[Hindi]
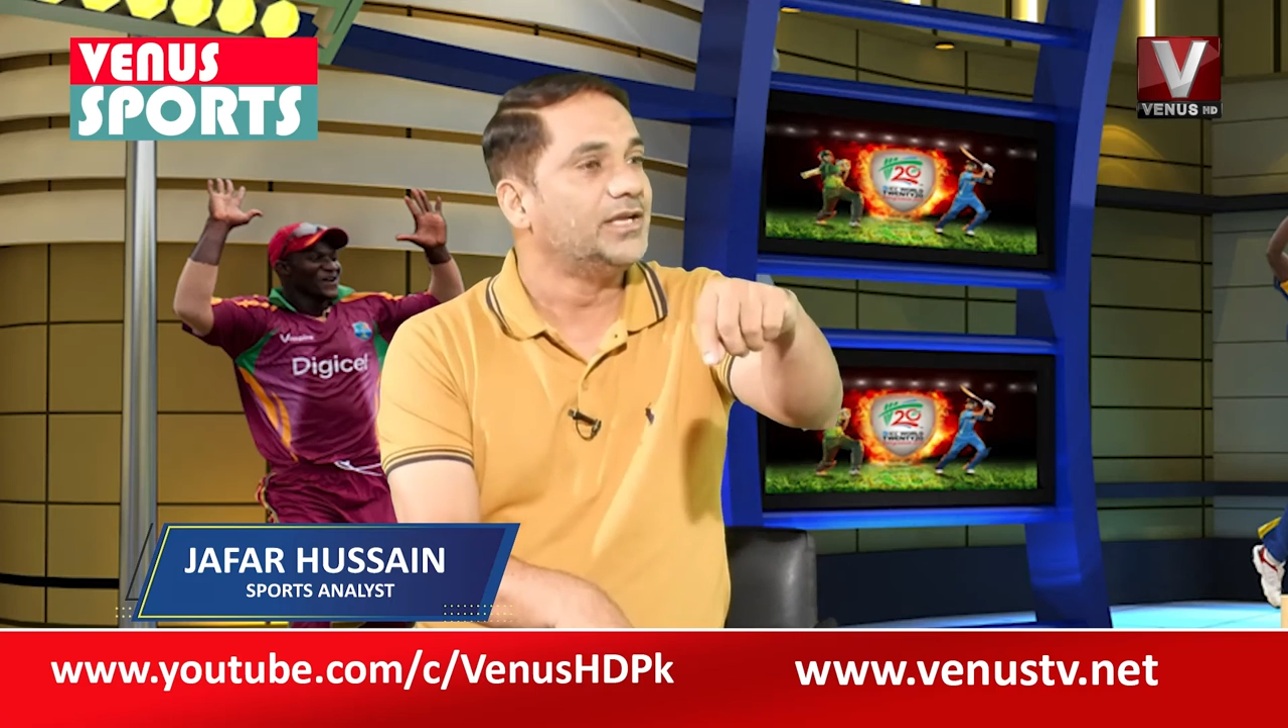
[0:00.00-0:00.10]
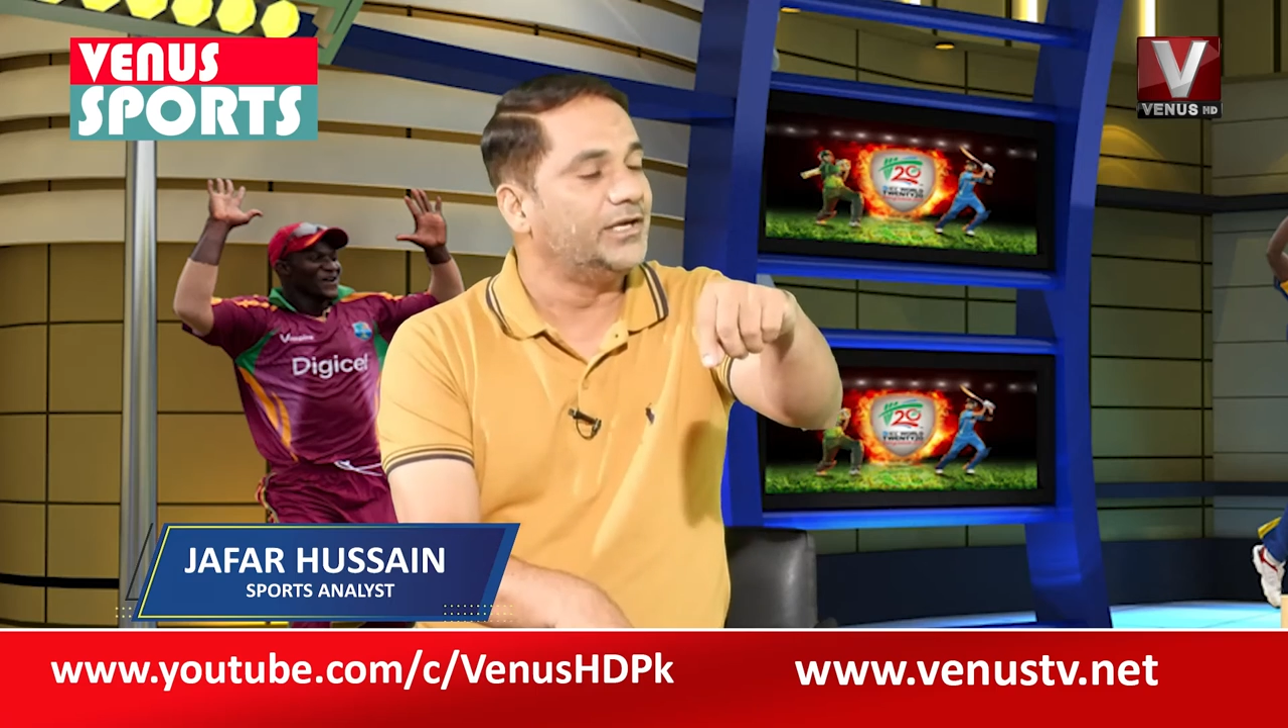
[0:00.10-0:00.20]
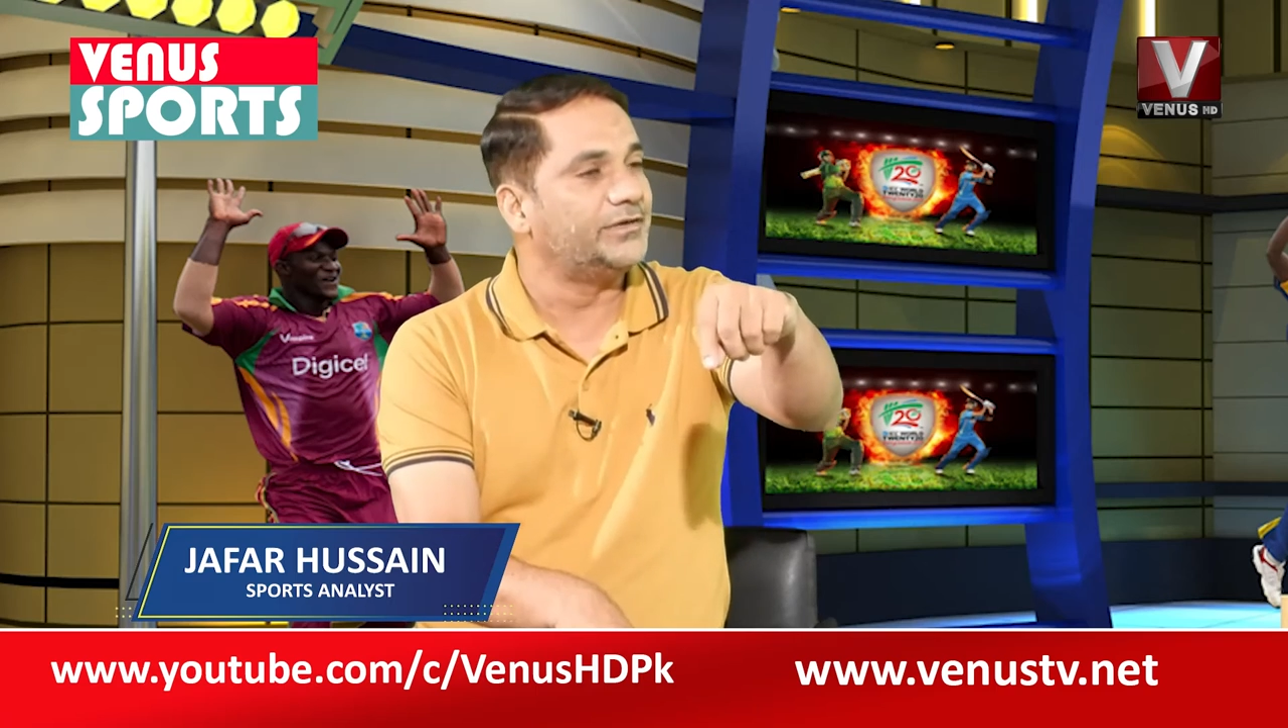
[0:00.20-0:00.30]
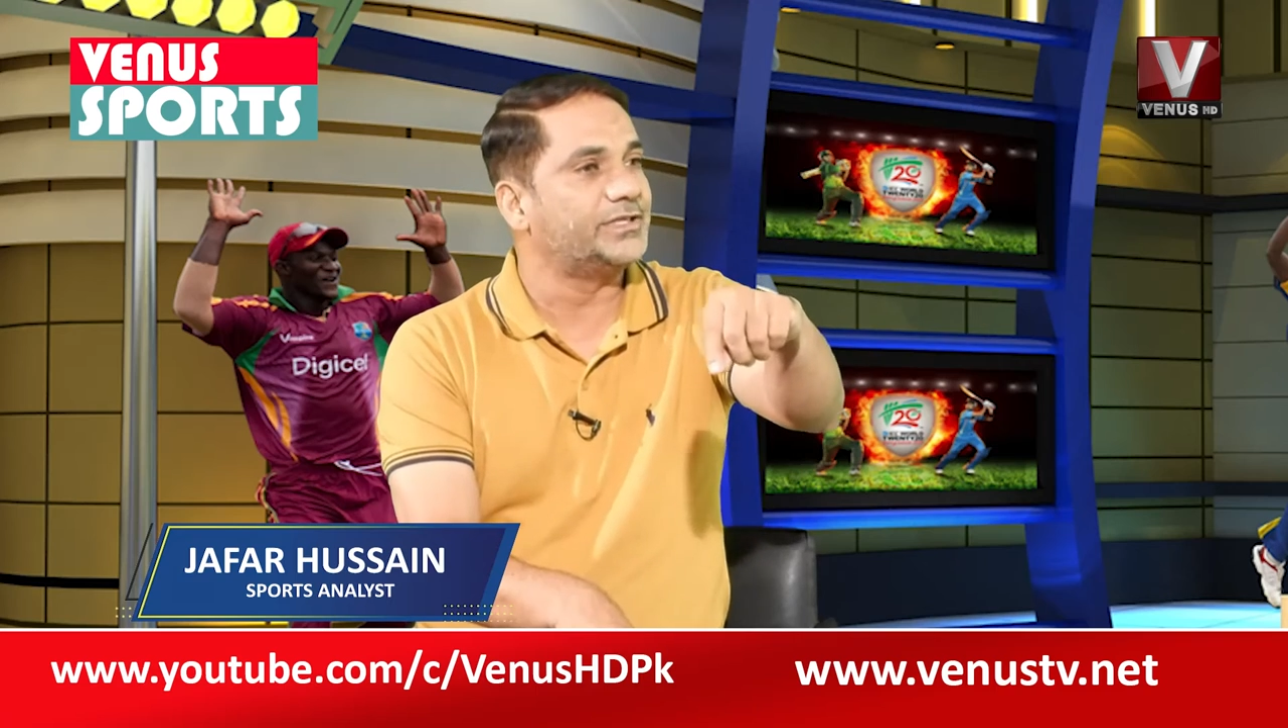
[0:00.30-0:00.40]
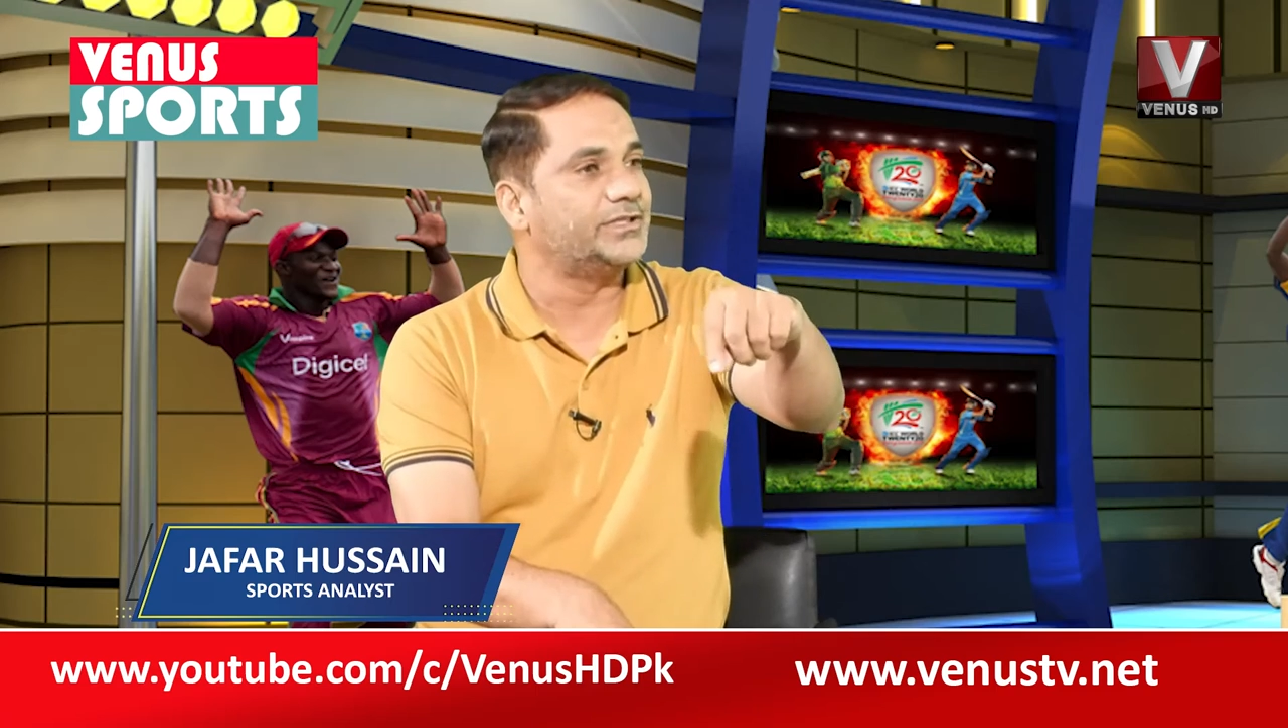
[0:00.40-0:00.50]

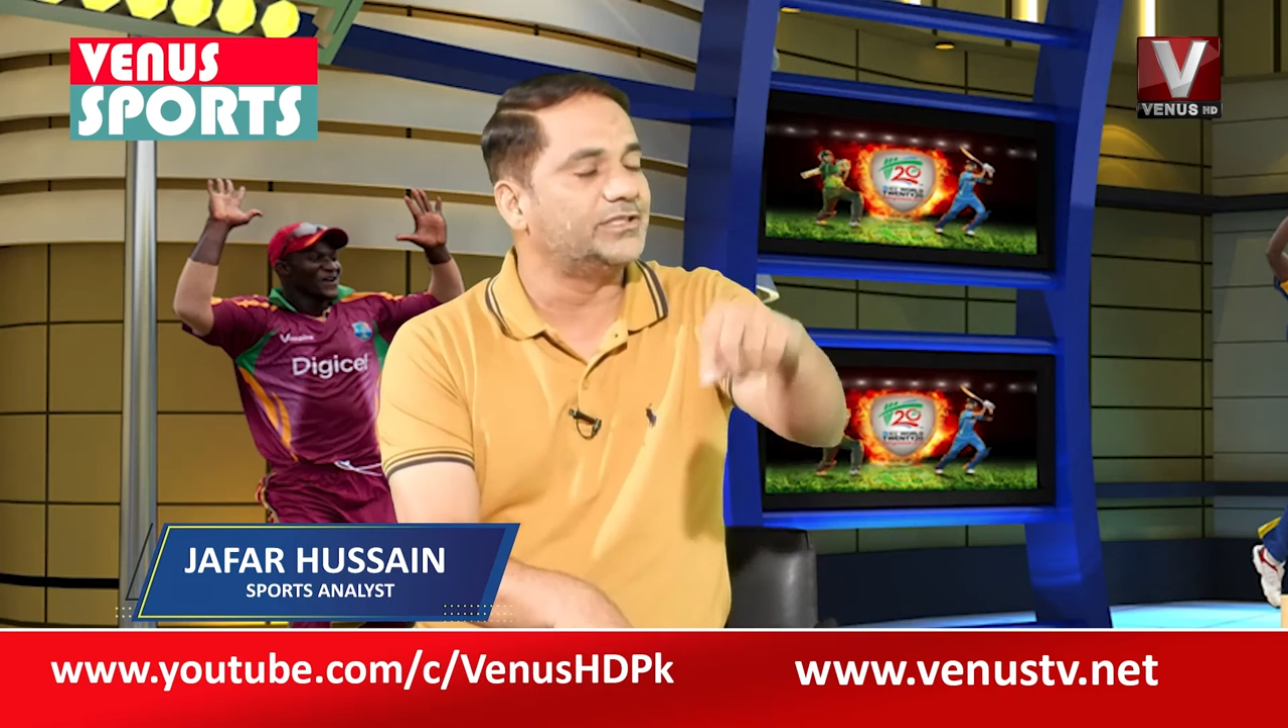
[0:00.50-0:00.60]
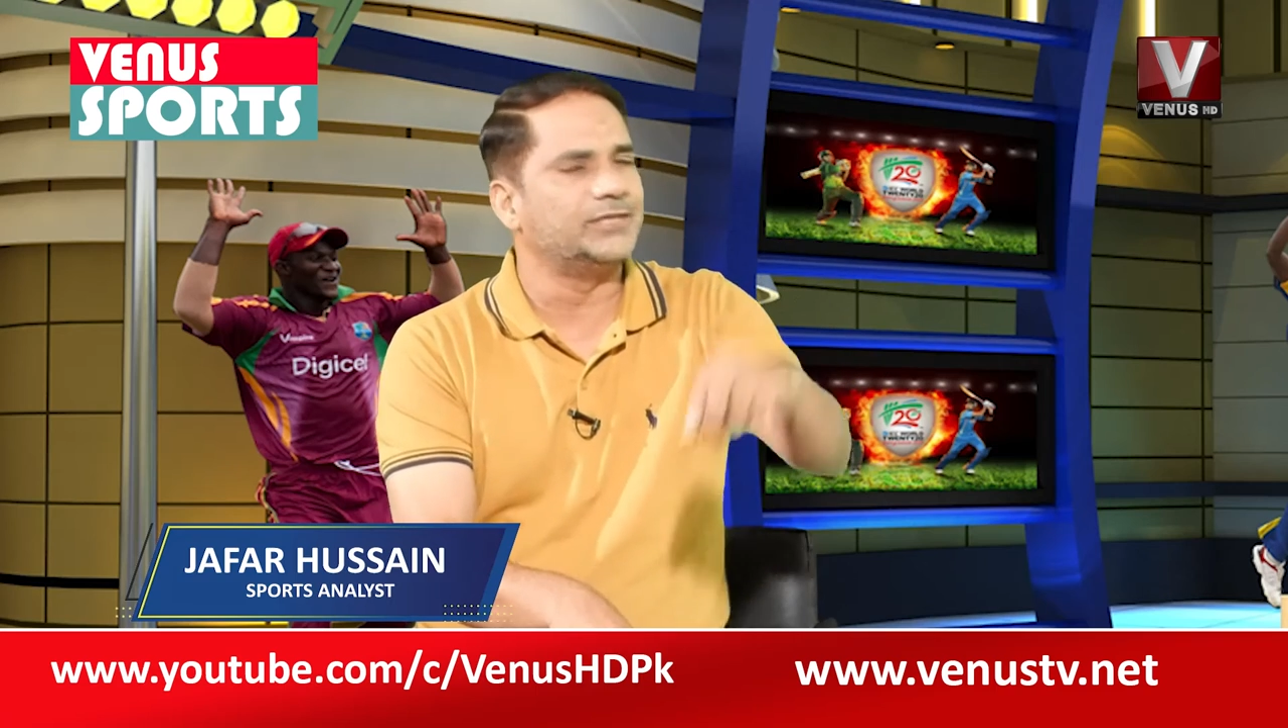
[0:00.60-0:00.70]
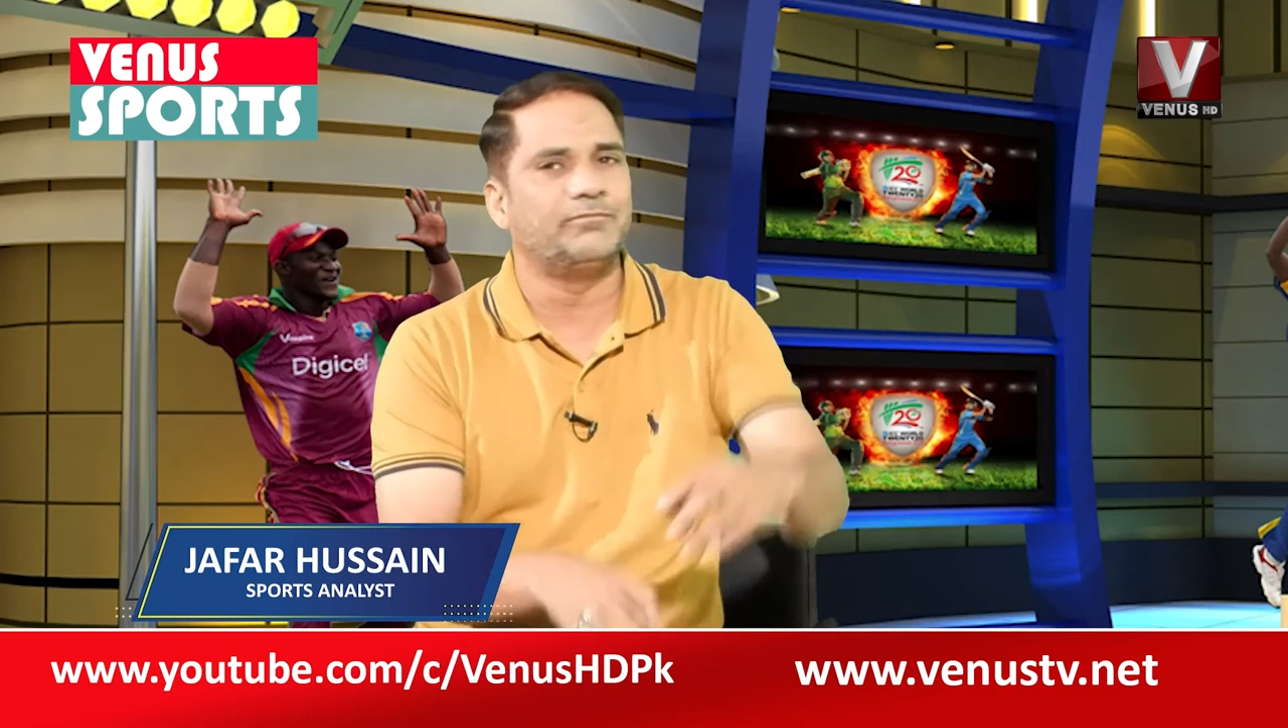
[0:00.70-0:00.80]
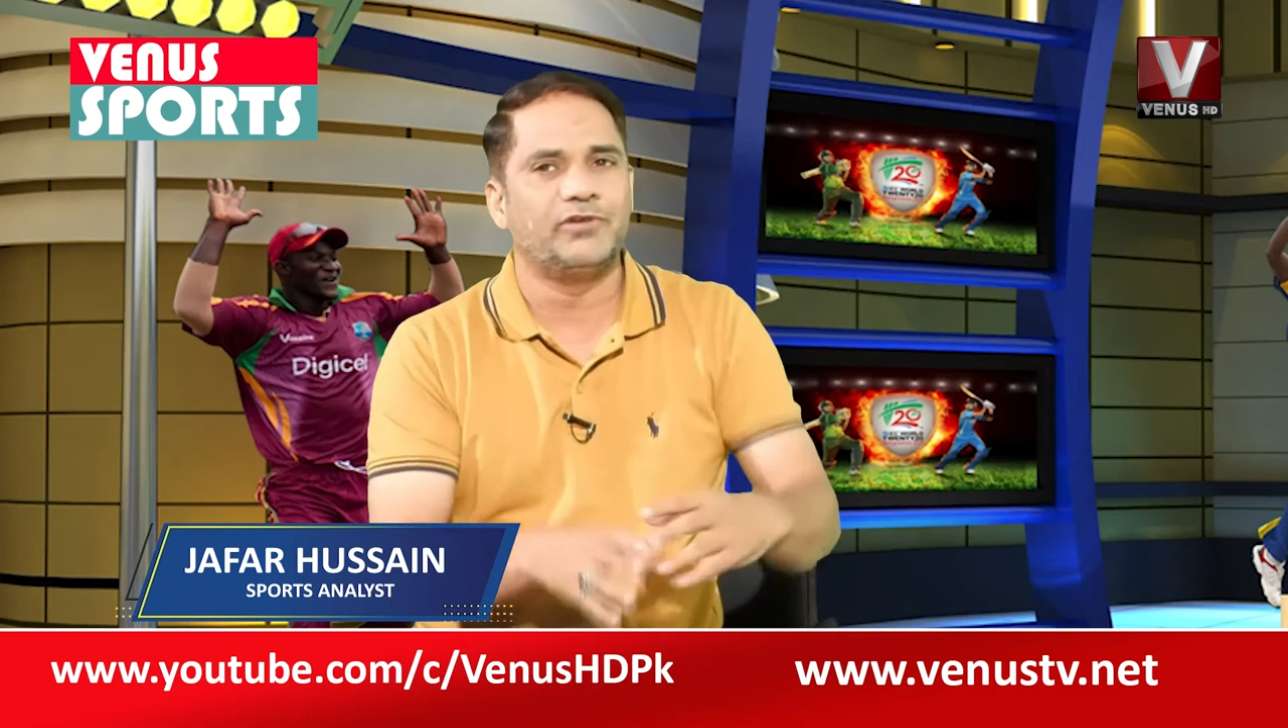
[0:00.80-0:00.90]
एंट्री दी थी